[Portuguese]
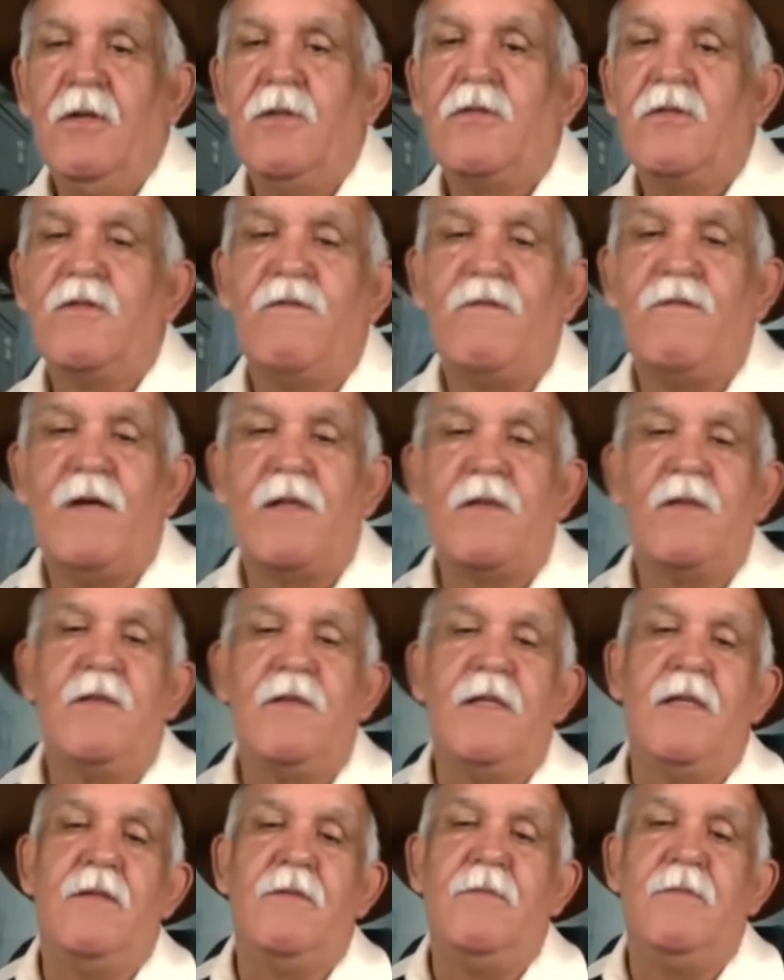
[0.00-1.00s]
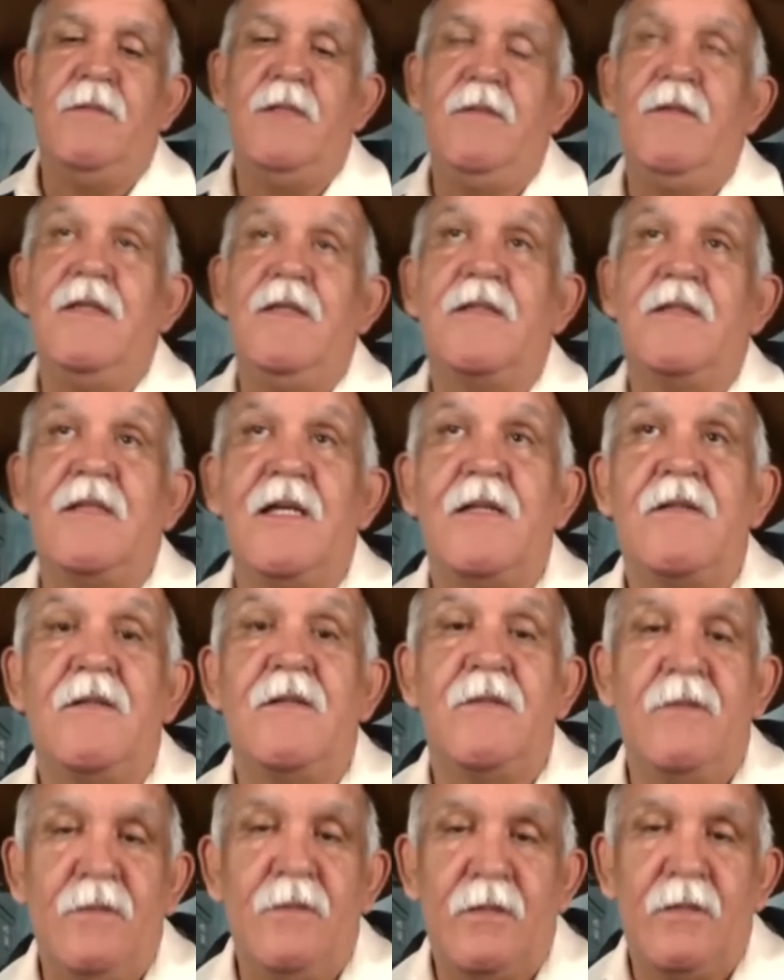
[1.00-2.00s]
o sulfato de alumínio em excesso
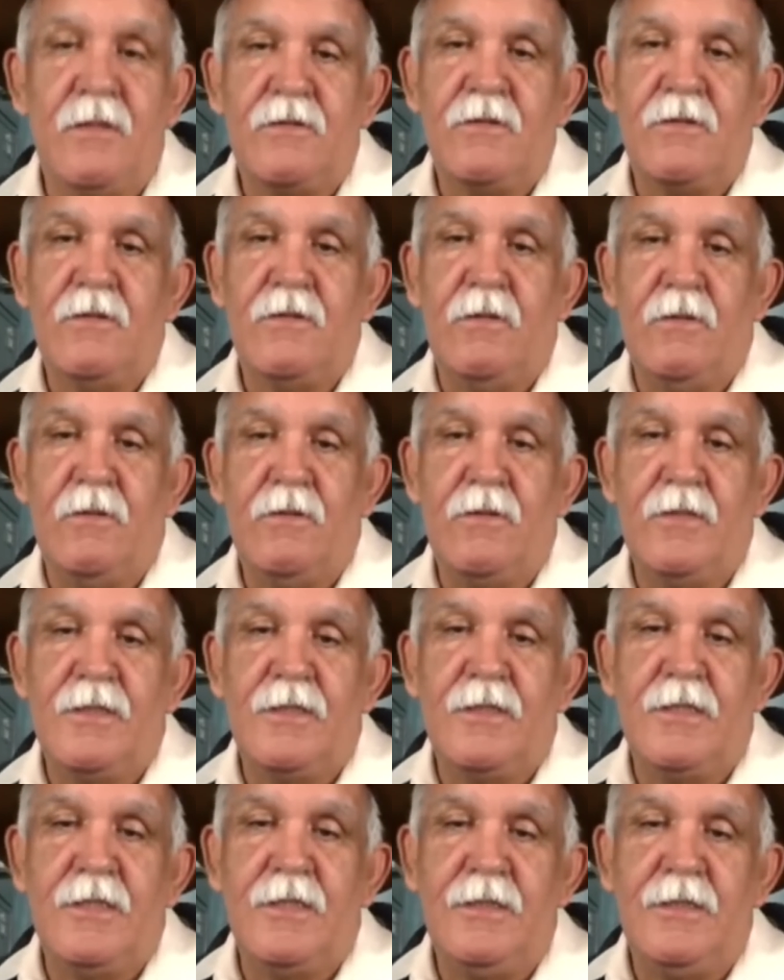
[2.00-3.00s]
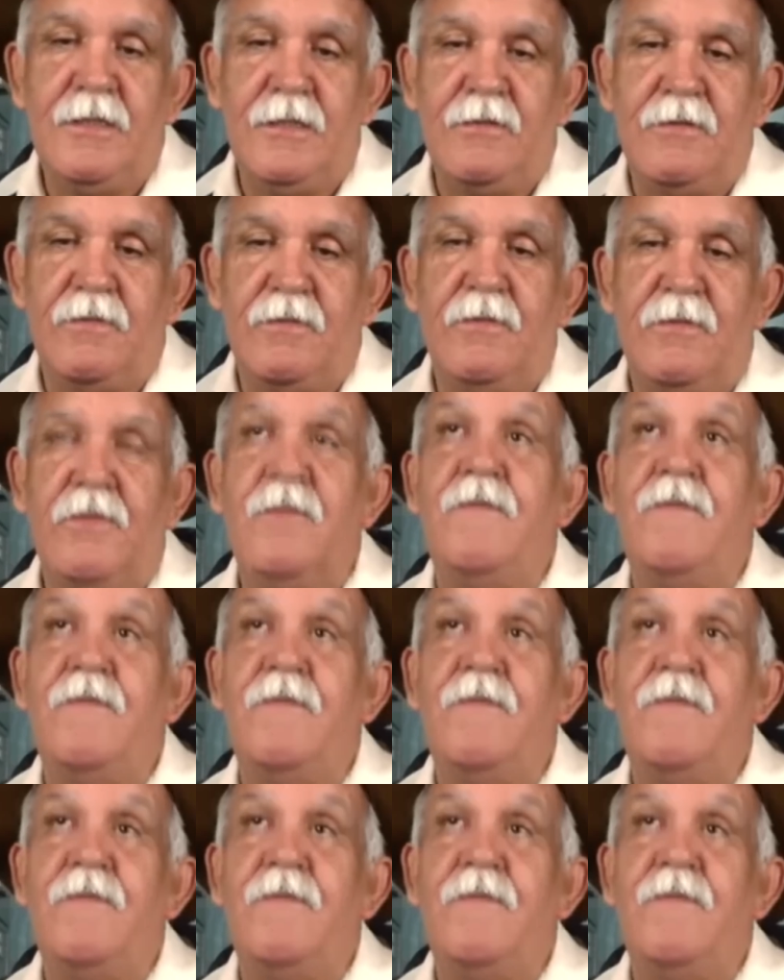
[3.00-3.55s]
do nosso organismo.